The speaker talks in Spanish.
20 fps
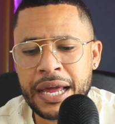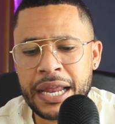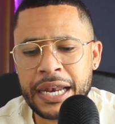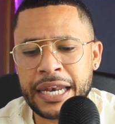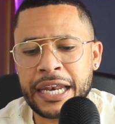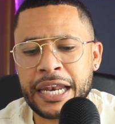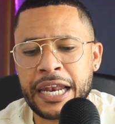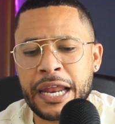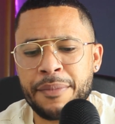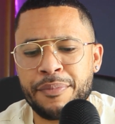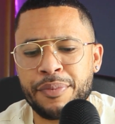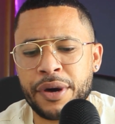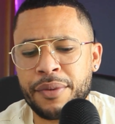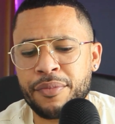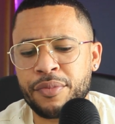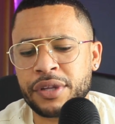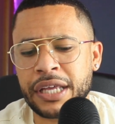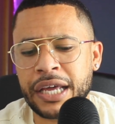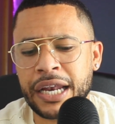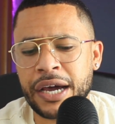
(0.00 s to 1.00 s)
le
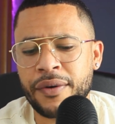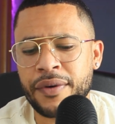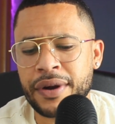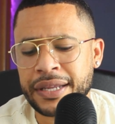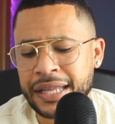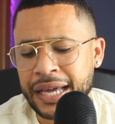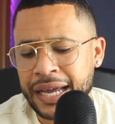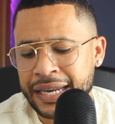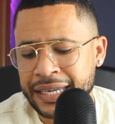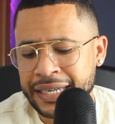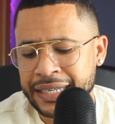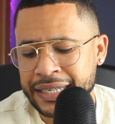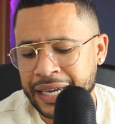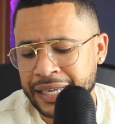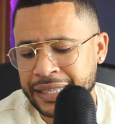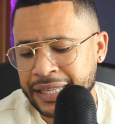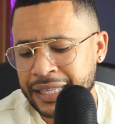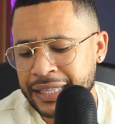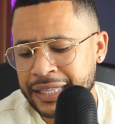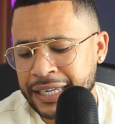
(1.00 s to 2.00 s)
podemos dar a guardar y
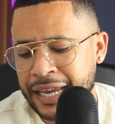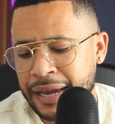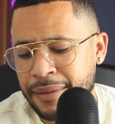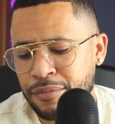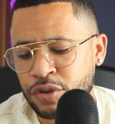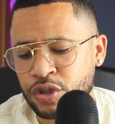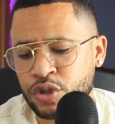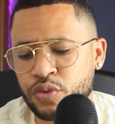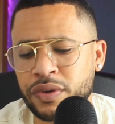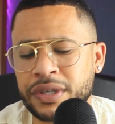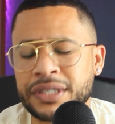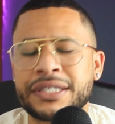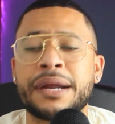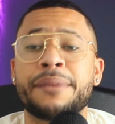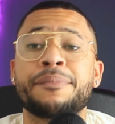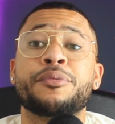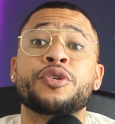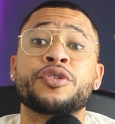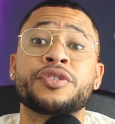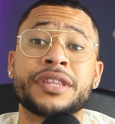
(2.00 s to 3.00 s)
ya tendríamos
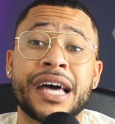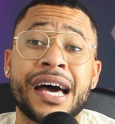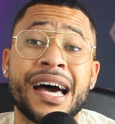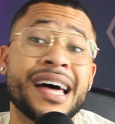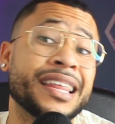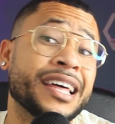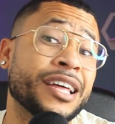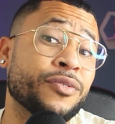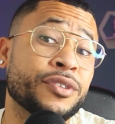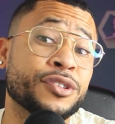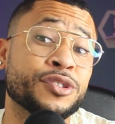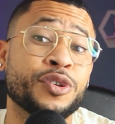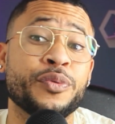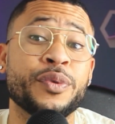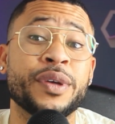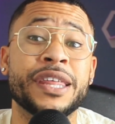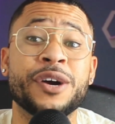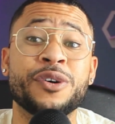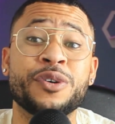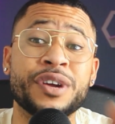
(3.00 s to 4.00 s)
nuestra portada de nuestro
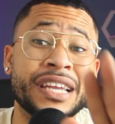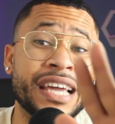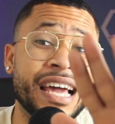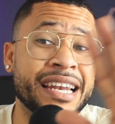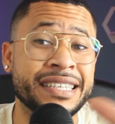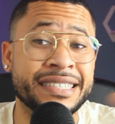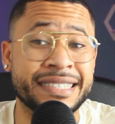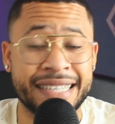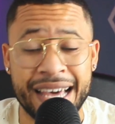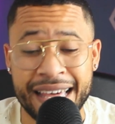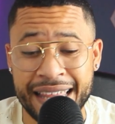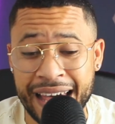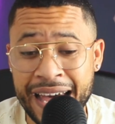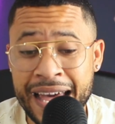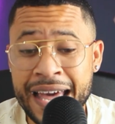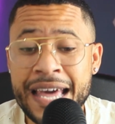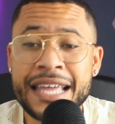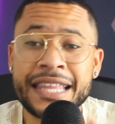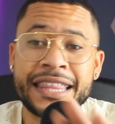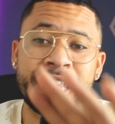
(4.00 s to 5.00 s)
video realizada
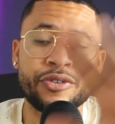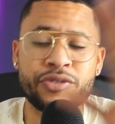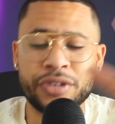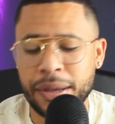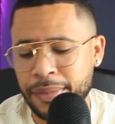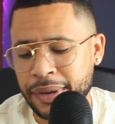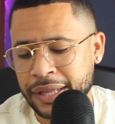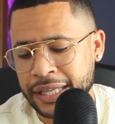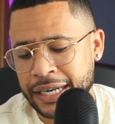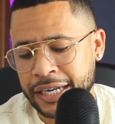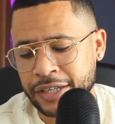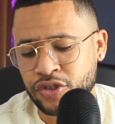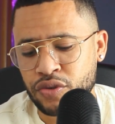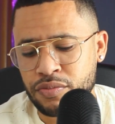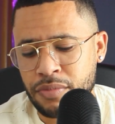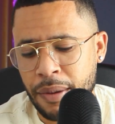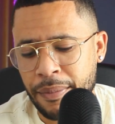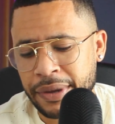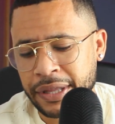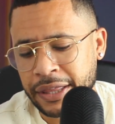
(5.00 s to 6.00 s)
de una manera
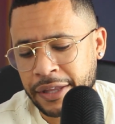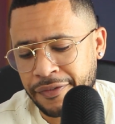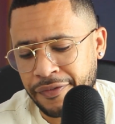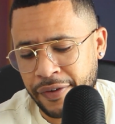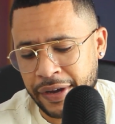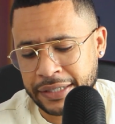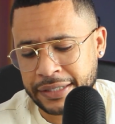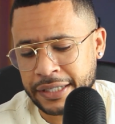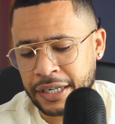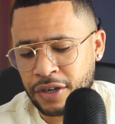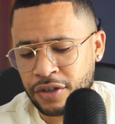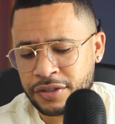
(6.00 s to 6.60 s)
sumamente fácil.